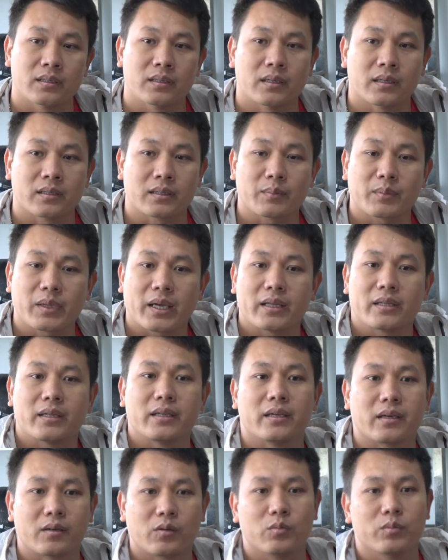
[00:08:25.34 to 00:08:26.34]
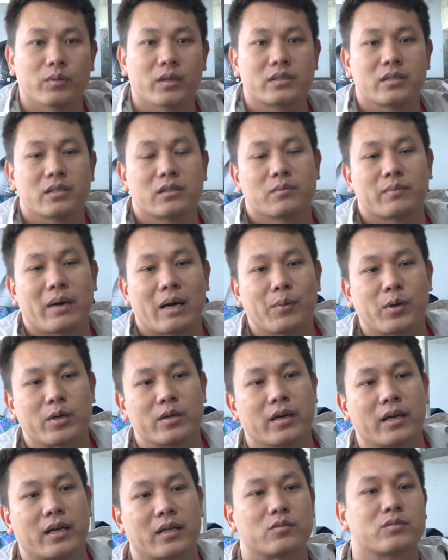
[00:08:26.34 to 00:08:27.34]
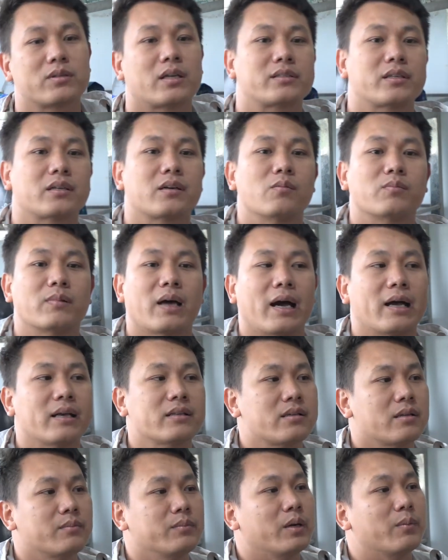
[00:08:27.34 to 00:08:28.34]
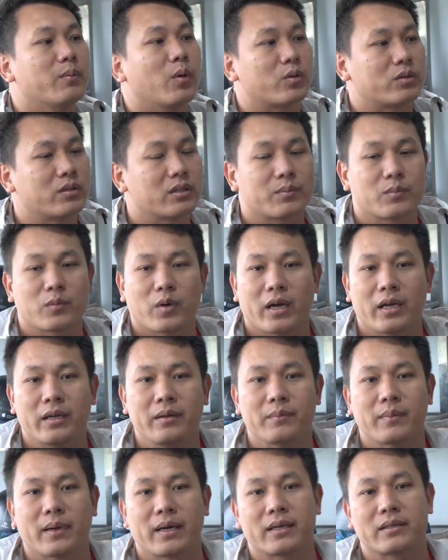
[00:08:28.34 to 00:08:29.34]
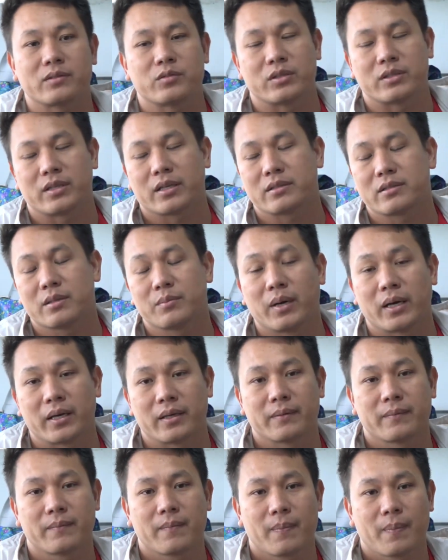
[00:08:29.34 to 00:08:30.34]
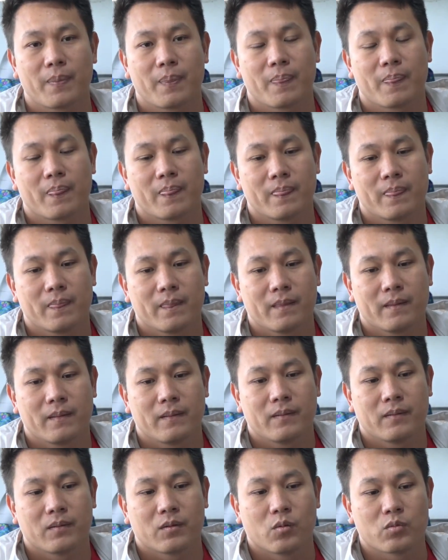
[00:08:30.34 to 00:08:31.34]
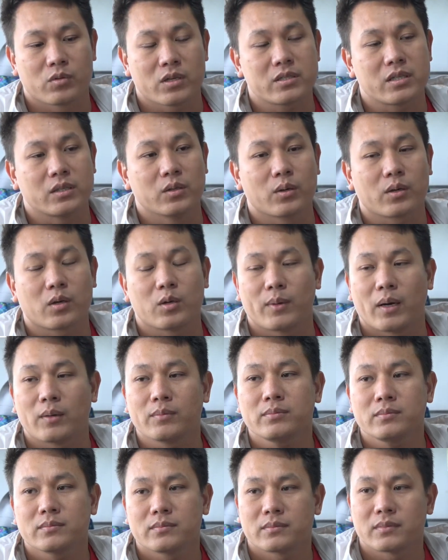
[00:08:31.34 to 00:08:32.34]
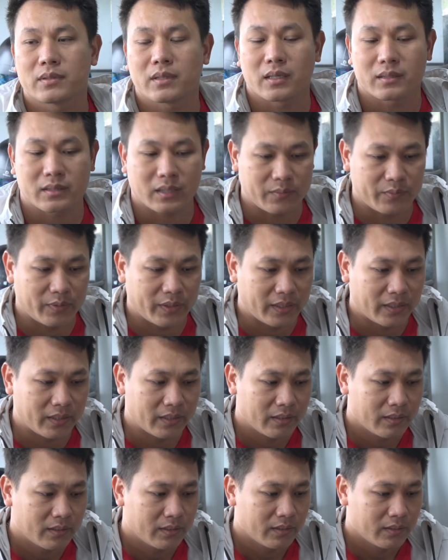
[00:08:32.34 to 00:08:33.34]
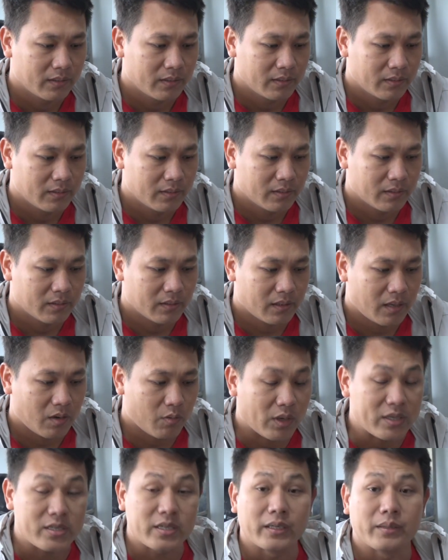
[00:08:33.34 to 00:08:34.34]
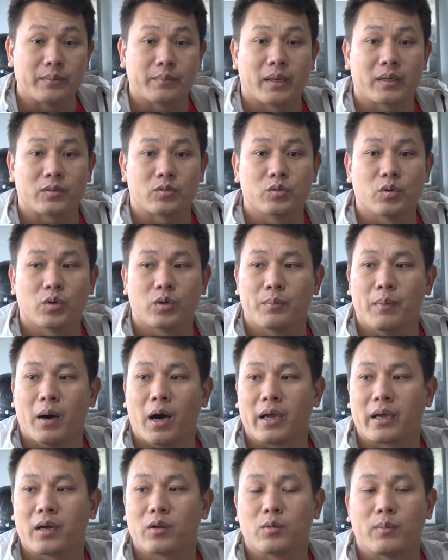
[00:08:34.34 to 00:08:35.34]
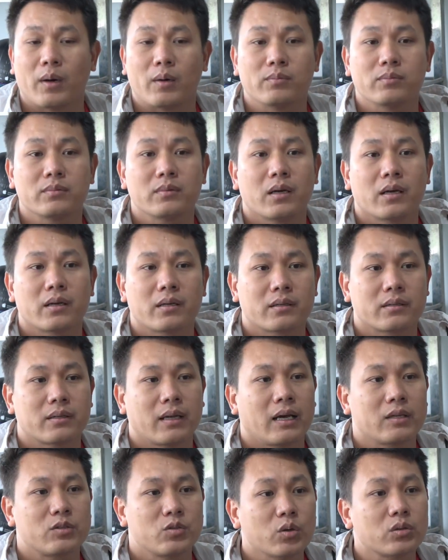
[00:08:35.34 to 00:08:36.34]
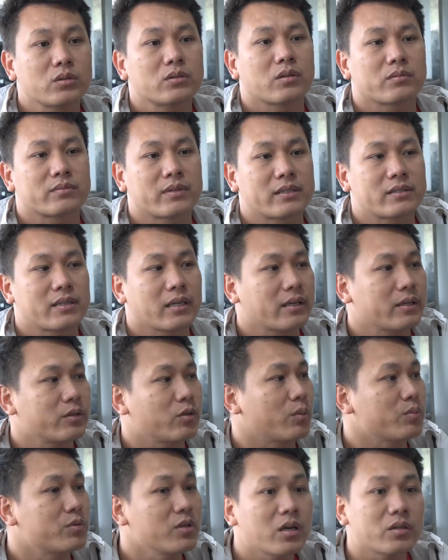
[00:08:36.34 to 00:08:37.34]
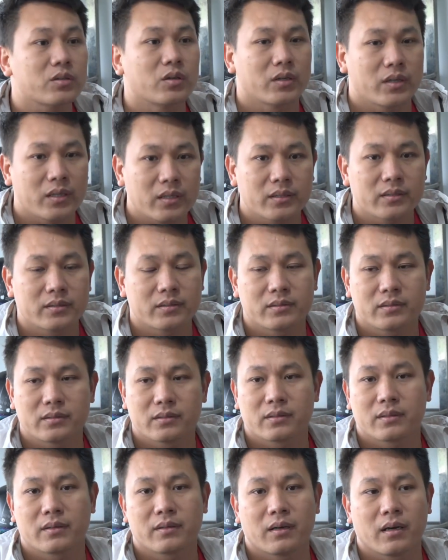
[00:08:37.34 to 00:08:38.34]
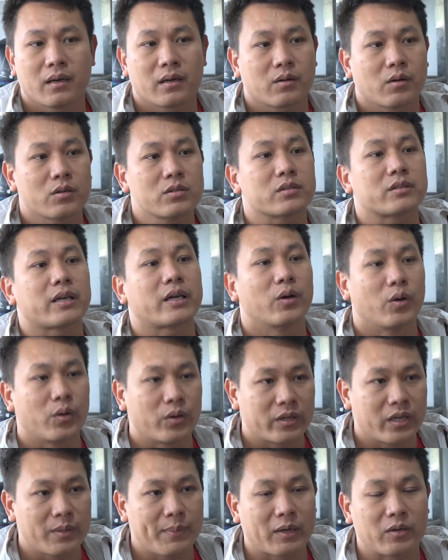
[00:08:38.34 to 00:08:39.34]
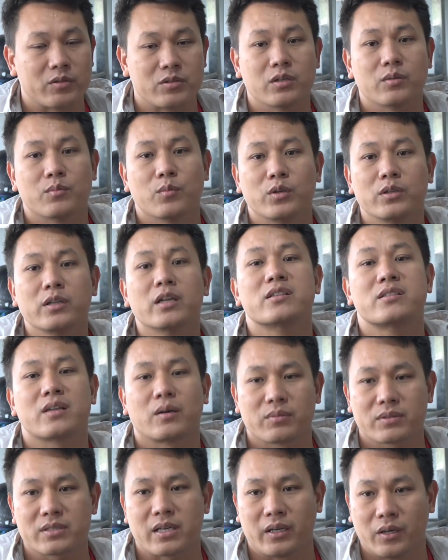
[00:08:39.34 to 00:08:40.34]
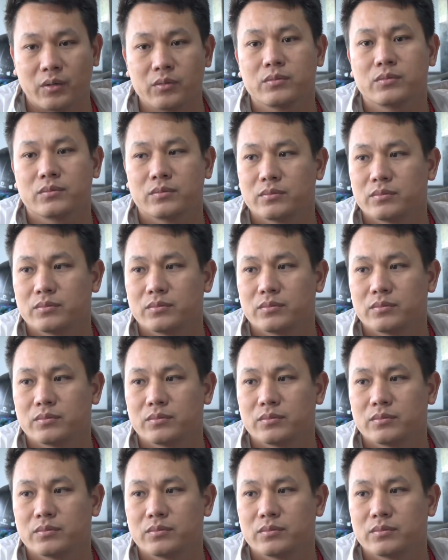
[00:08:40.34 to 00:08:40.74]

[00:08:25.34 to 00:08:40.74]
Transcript: à, năm nay thì cũng à, xin thông báo mọi người là chúng ta sẽ không đá sân 11 như năm ngoái mà chuyển thành sân 7 cũng rất xin lỗi các đội bóng là tại vì cái quá trình mà chúng tôi mời các đội bóng à, đã chốt trong danh sách cái nhóm trước rồi ấy, à, có sự thay đổi khi ban tổ chức muốn nhân rộng giải đấu